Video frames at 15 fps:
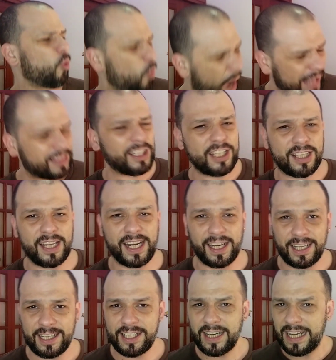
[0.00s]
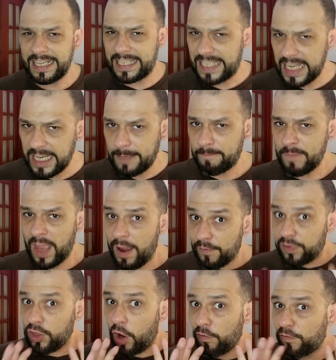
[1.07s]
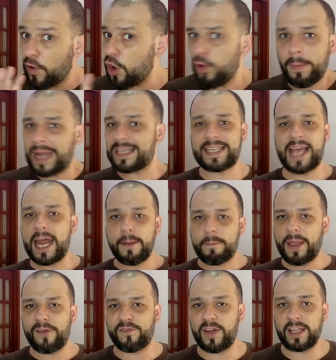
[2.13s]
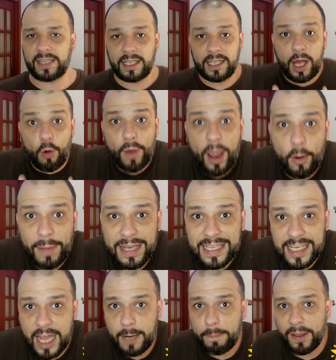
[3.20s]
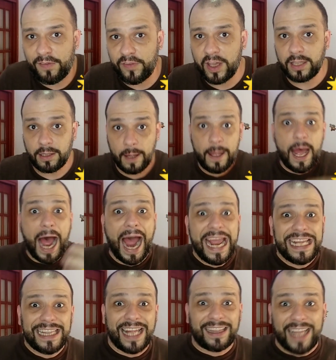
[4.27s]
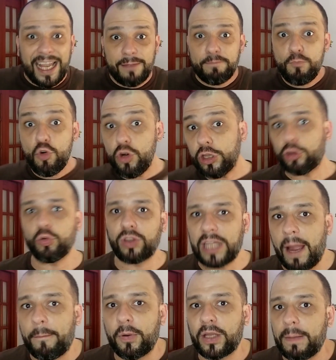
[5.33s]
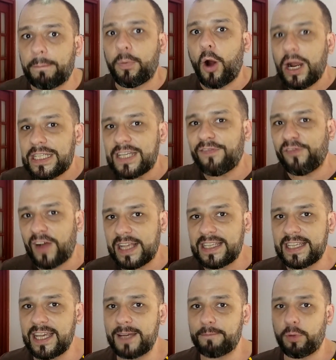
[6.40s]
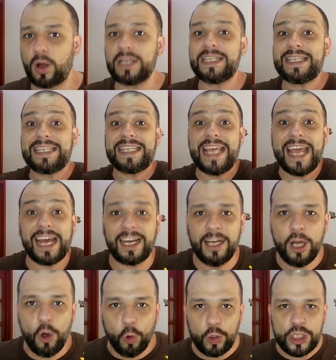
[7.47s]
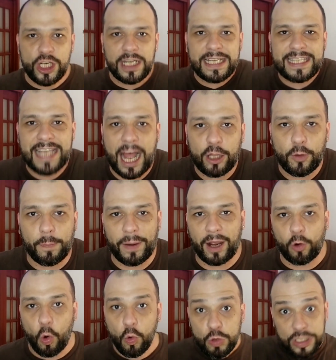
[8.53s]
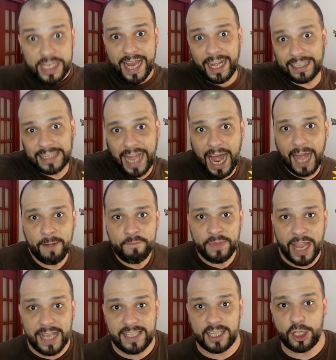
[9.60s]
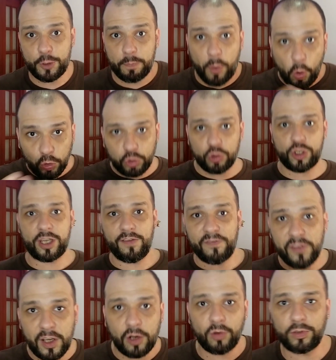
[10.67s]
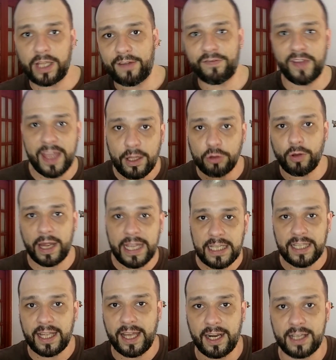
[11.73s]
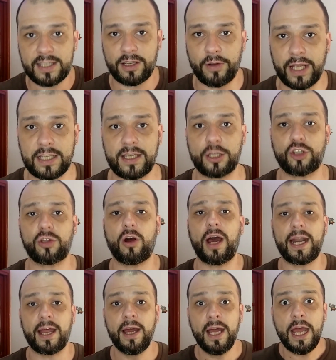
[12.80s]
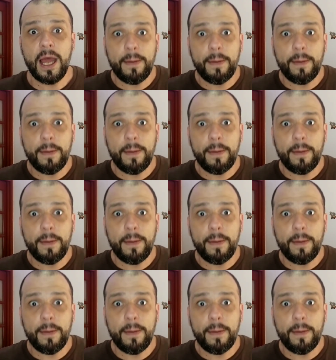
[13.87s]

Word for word: quatro estrelas. Sim, não foi uma série perfeita, não é uma série perfeita. Ainda tem muito tempo que pode fazer, pode ser utilizado para consertar esses pontos que ficam devendo aí em relação a essa história,